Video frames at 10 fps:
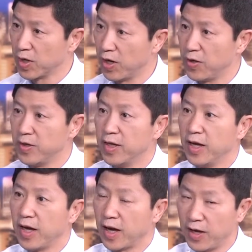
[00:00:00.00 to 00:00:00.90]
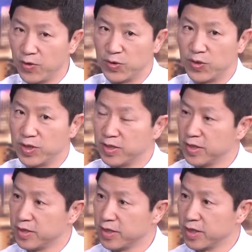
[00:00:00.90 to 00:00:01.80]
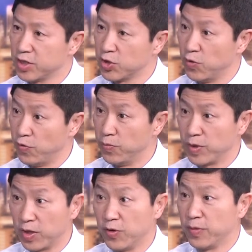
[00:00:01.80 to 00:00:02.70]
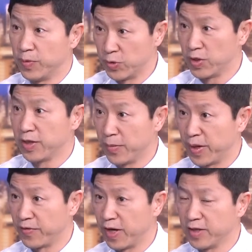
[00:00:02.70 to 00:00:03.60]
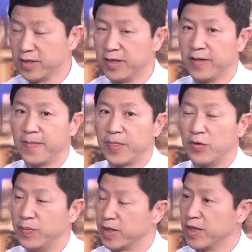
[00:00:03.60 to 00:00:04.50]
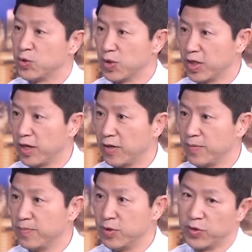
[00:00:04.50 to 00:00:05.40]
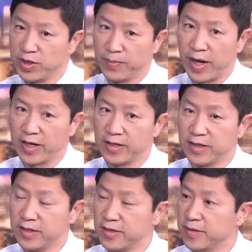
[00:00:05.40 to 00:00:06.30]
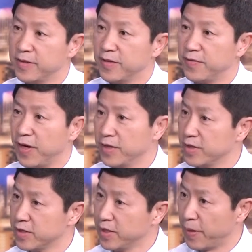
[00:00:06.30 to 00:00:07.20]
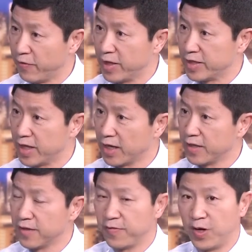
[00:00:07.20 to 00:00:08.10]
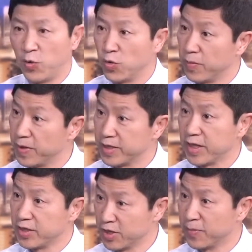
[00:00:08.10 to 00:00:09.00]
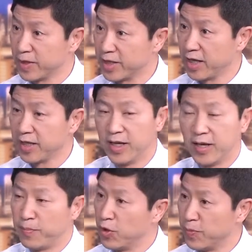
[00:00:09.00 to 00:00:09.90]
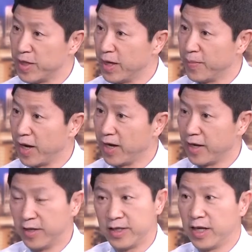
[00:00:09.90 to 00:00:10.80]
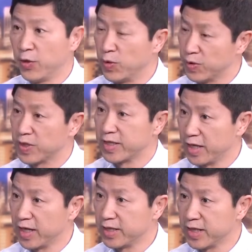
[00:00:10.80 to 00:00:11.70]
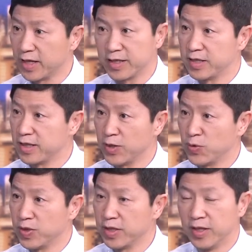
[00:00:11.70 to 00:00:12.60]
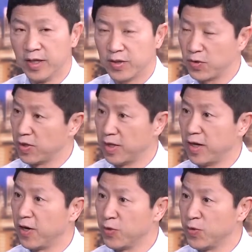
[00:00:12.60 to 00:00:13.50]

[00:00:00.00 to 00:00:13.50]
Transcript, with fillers: 高，还有就是这个首付不够的，比如说您要买房子，我们可以做到，比如说你买个。房子一百万以下的，放五个 percent、十个 percent，没有 P M I，而且利率都在三以下，三十年固定，都是很好的